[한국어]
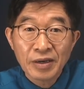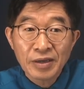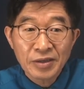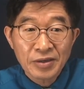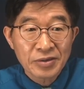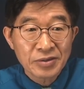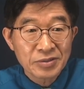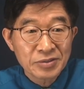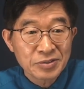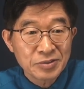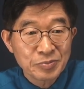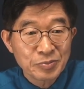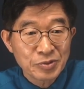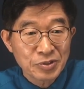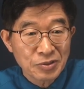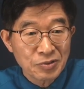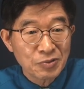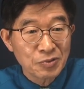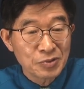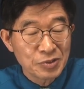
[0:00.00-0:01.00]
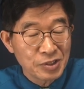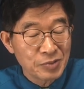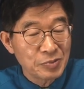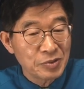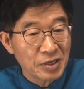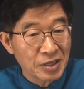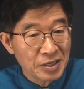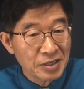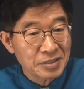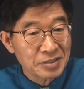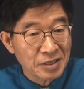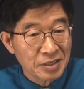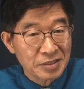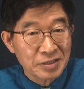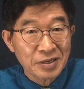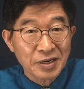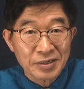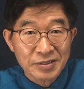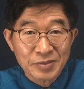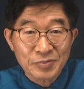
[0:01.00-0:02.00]
이거를 지금 듣고
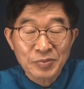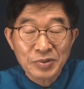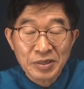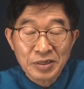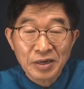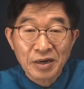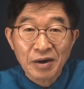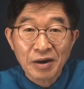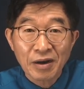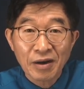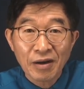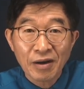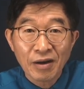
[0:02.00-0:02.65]
넘어가겠다는 거 아닙니까?